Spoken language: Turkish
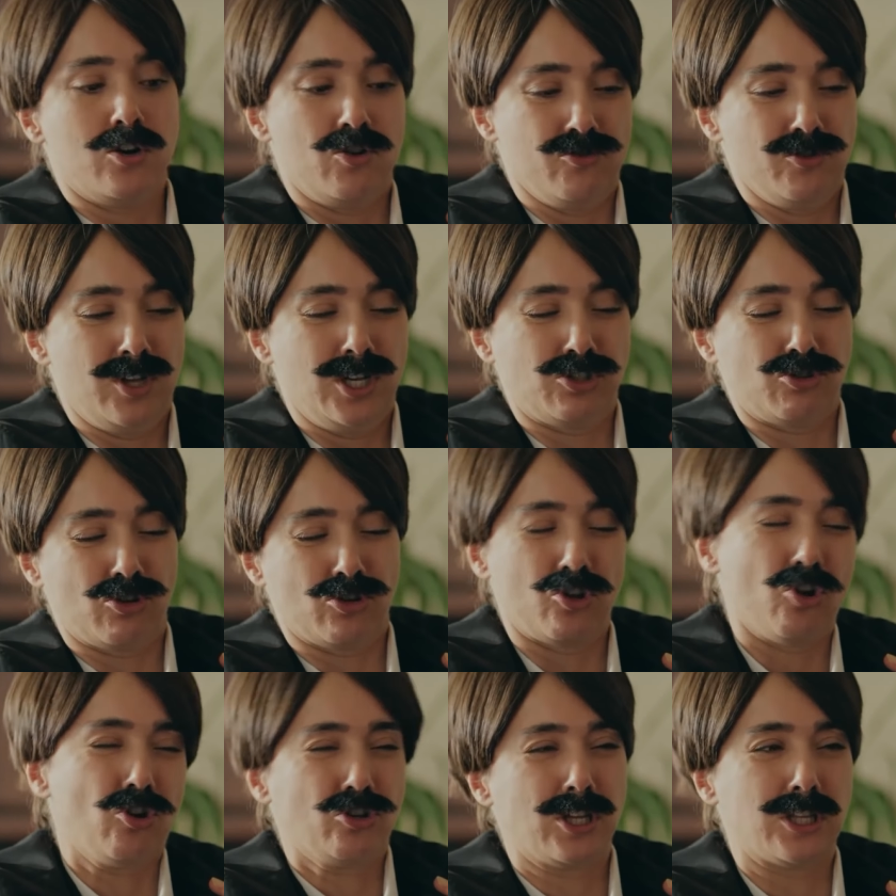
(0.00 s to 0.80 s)
Ondan
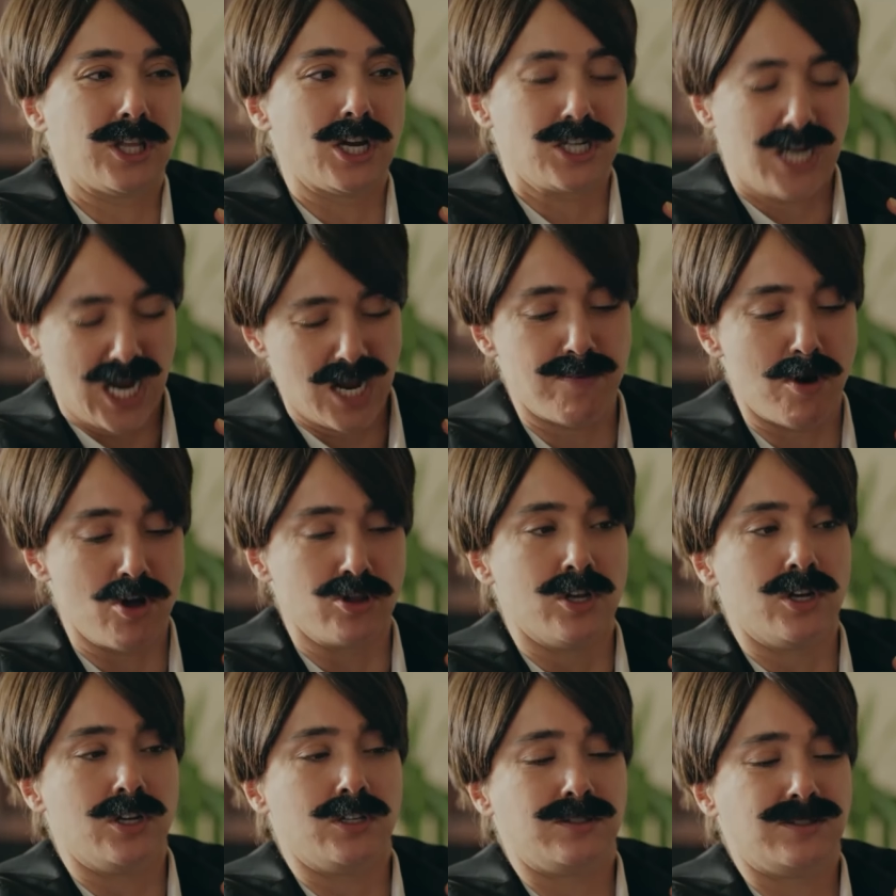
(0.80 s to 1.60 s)
sonra da ortadan kaybol.
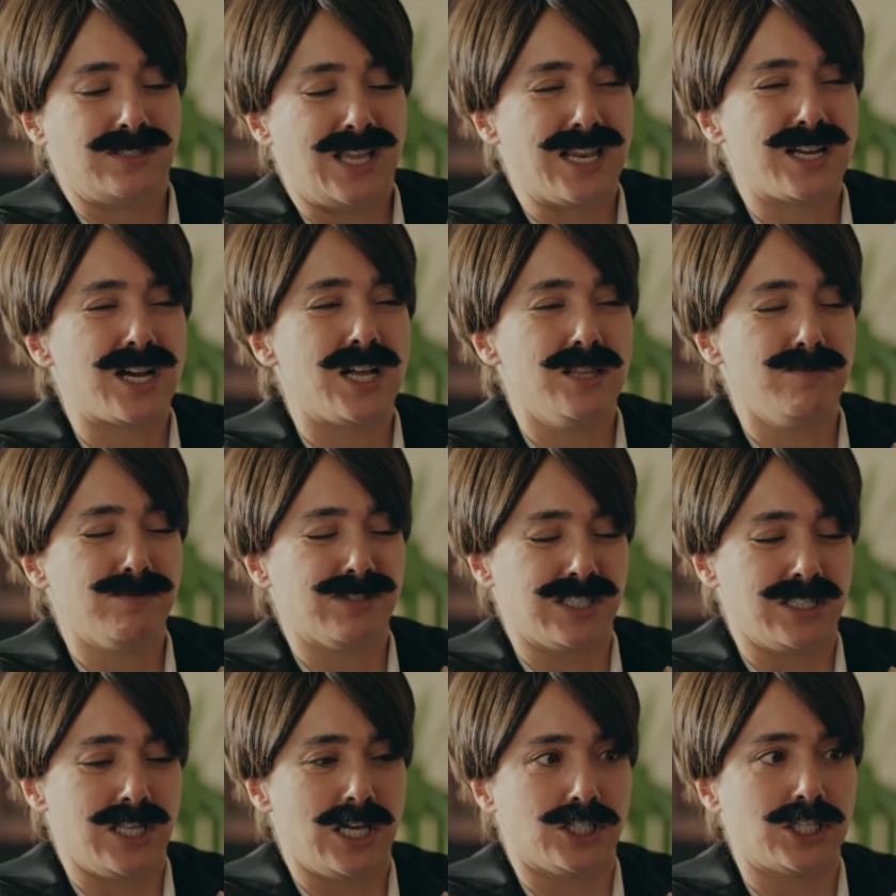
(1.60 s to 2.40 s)
Delikanlı
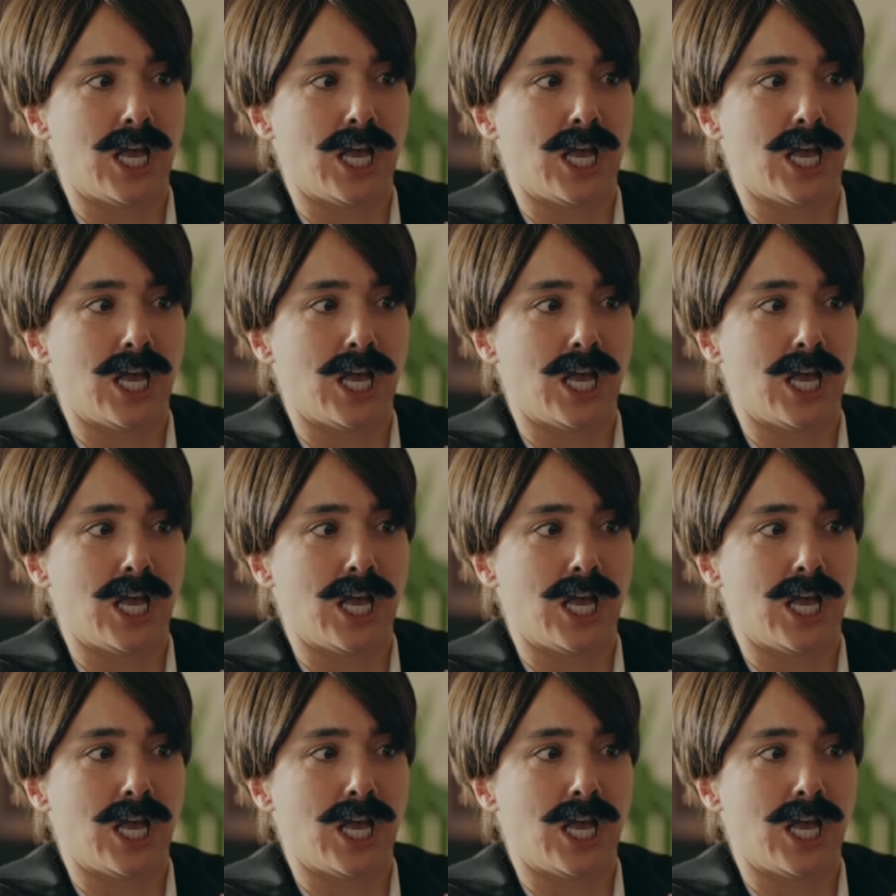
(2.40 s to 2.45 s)
mısın lan